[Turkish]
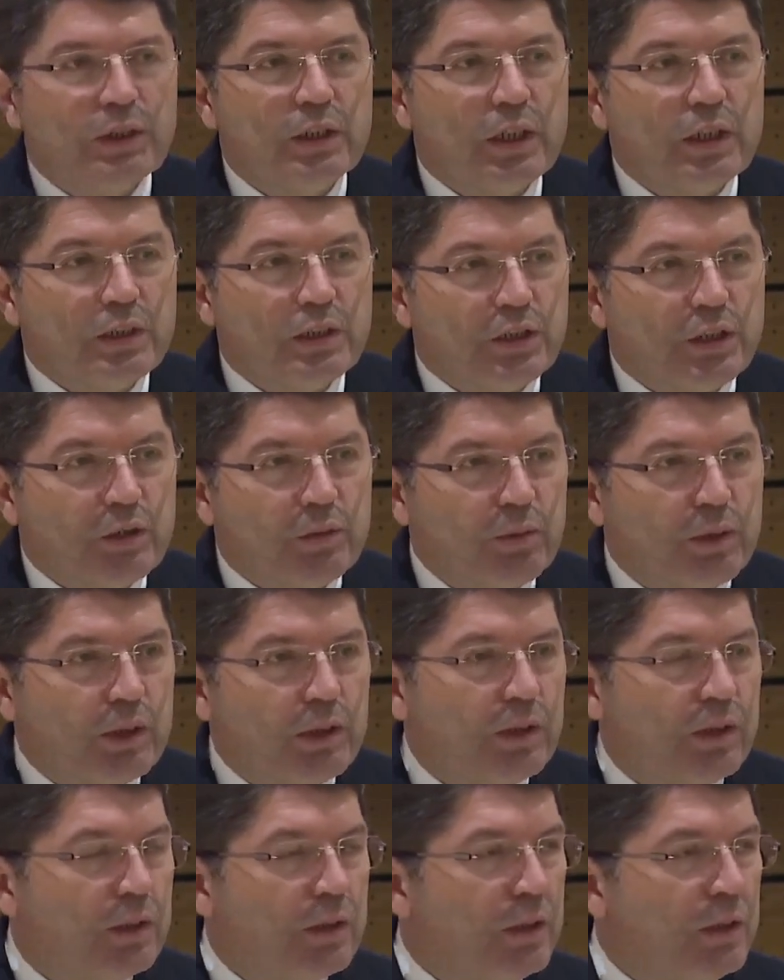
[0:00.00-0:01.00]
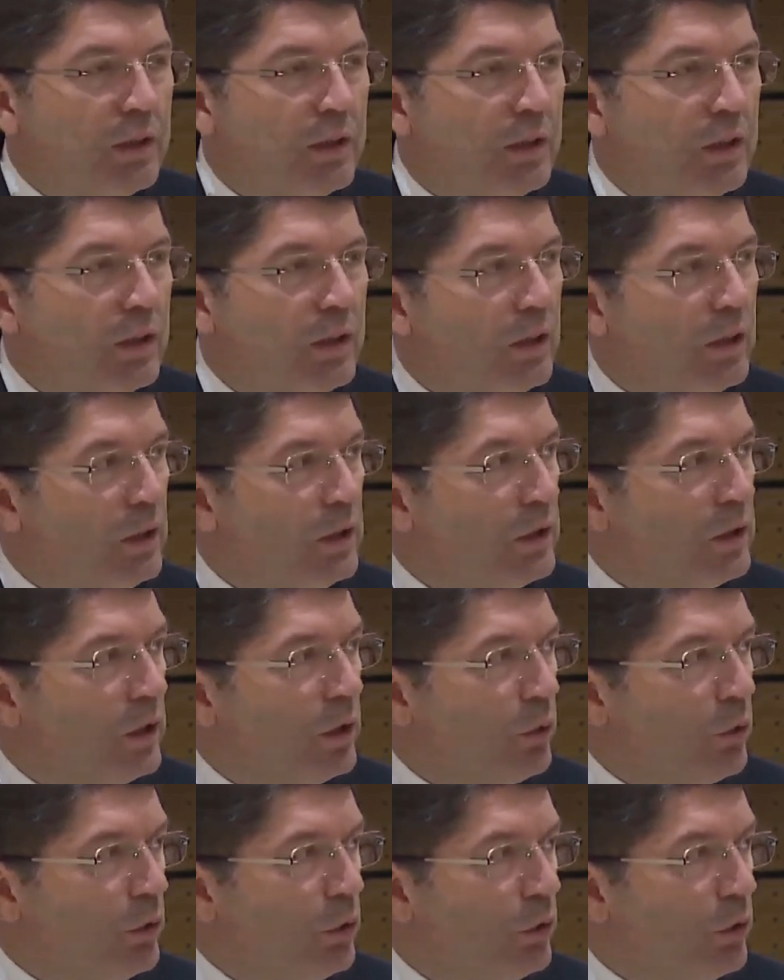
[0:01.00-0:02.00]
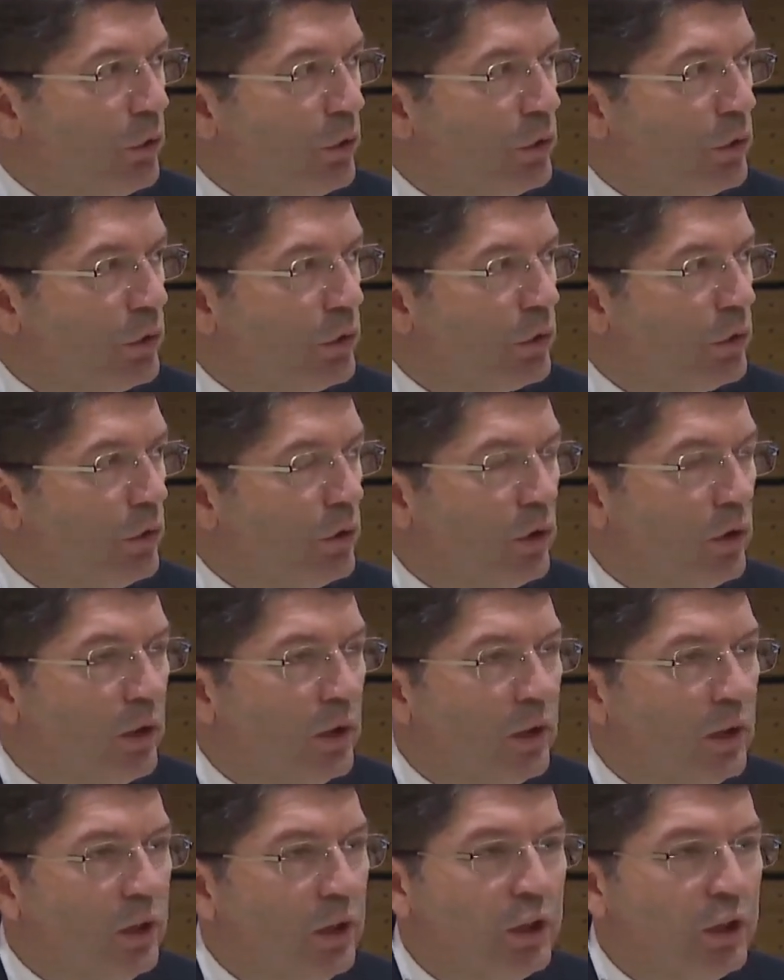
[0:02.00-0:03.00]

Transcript: bir ses çıkmadığını işte görüyoruz.